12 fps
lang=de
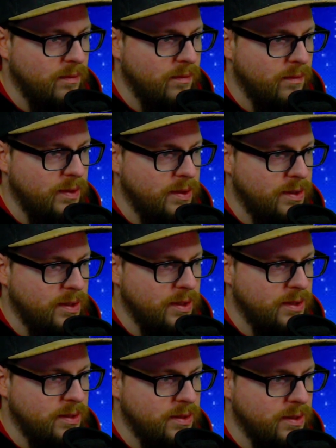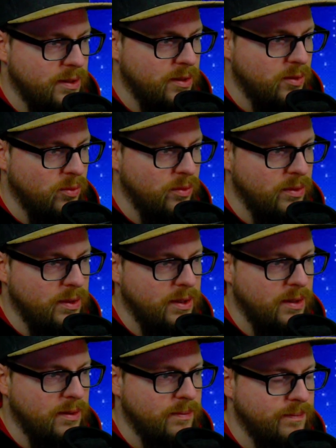Wenn ich jetzt äh, grün,
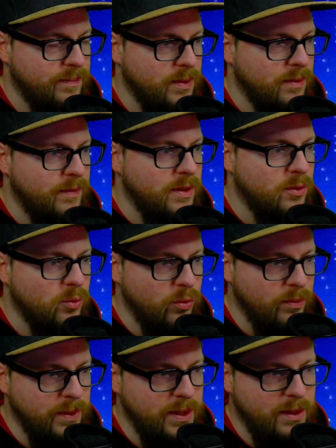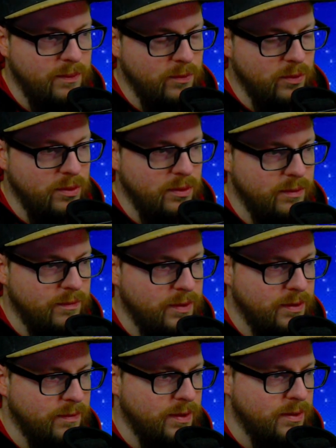ja, ne, wenn ich grün mitnehmen würde,
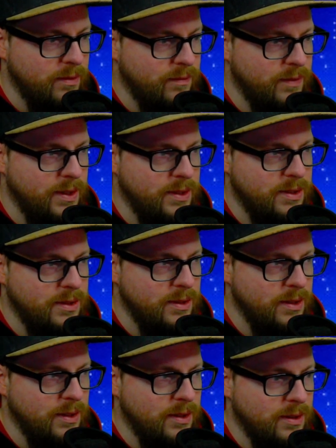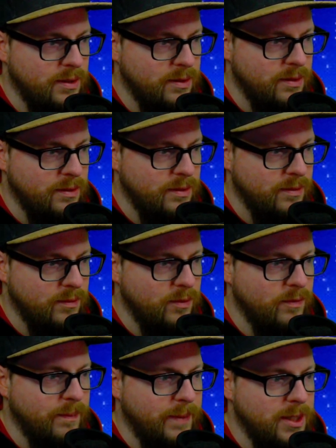wäre wär, wär jetzt, würden
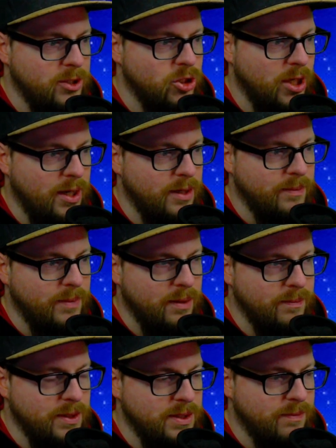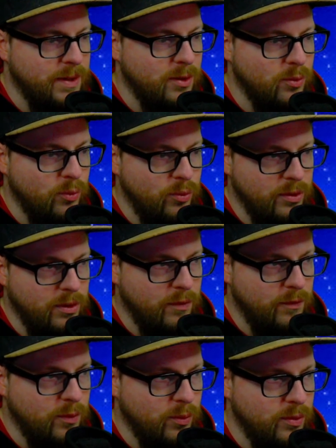wir mehr Schaden machen mit zwei grünen
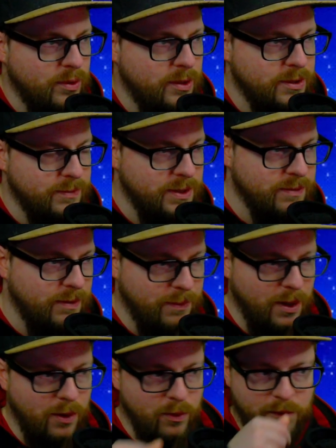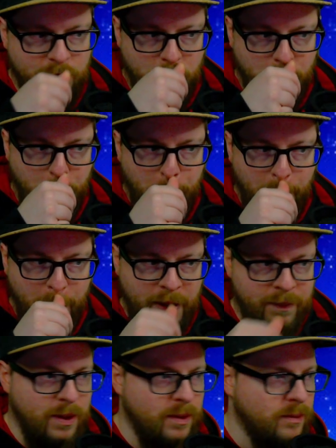auf grün als mit zwei blauen auf grün.
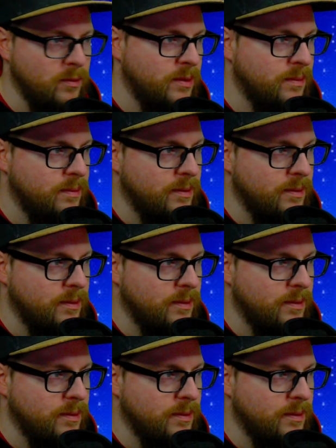Aber gut.